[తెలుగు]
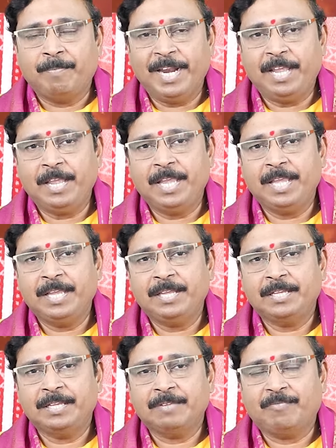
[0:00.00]
మనకి
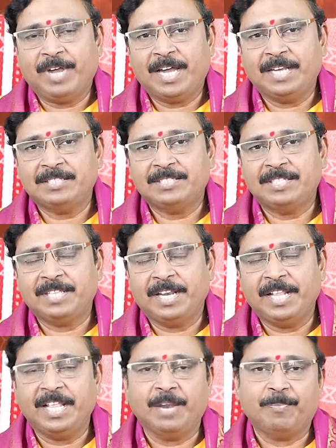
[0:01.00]
వక్రస్థితి
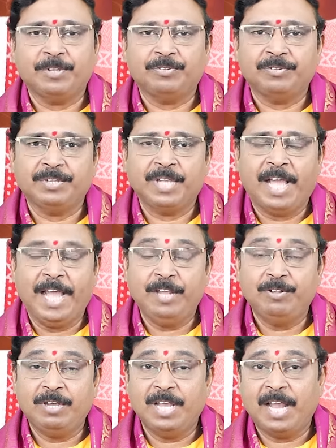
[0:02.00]
అనేది ఏర్పడుతుంది
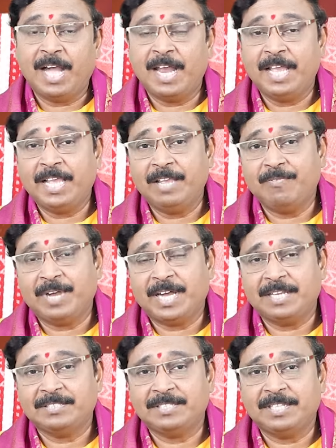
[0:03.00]
ఐదు గ్రహాలకి
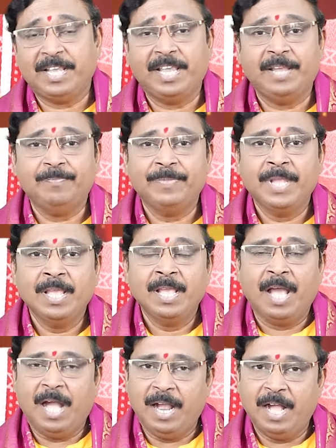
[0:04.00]
వక్రస్థితి
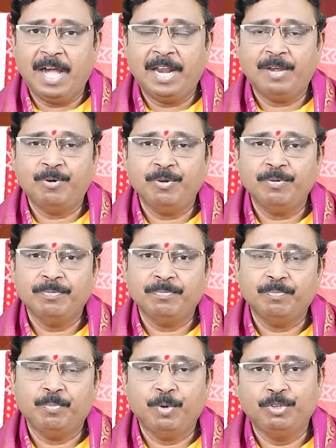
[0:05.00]
అంగారకుడు
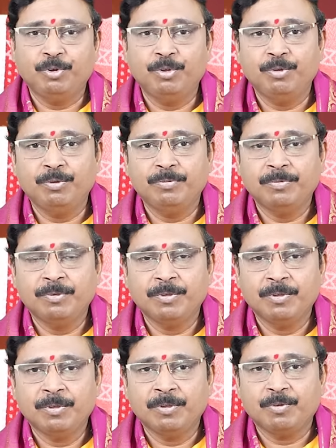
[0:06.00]
బుధుడు
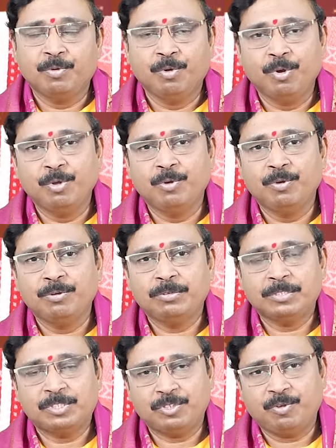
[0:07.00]
గురువు
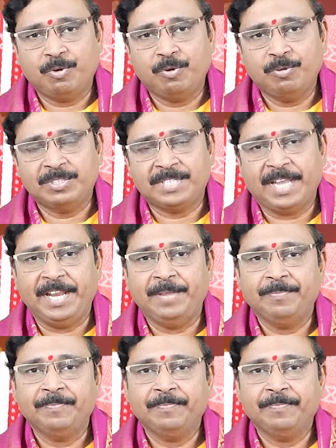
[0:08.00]
శుక్రుడు శని